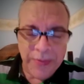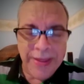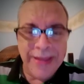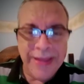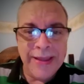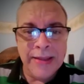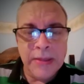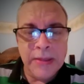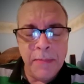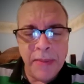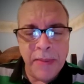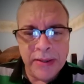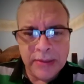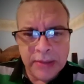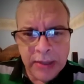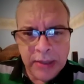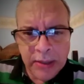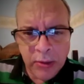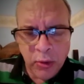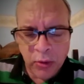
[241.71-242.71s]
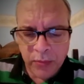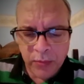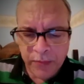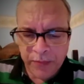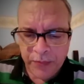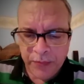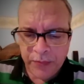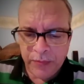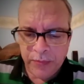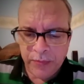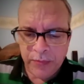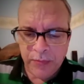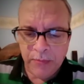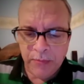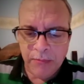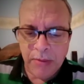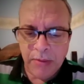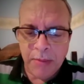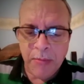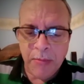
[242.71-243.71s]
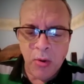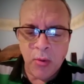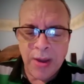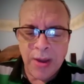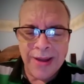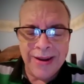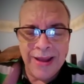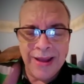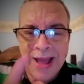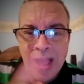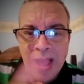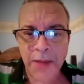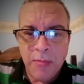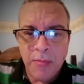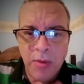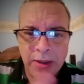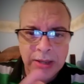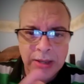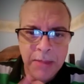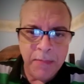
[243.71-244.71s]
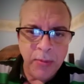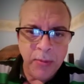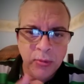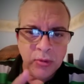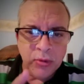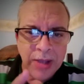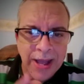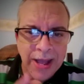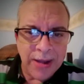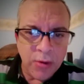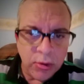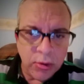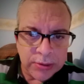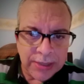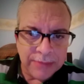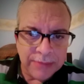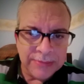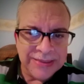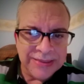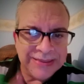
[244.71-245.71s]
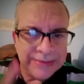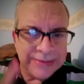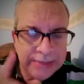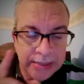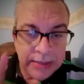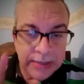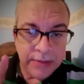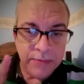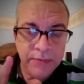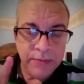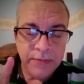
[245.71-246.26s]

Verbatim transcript: En este partido Vamos a jugar. Ambos equipos anotan, sí.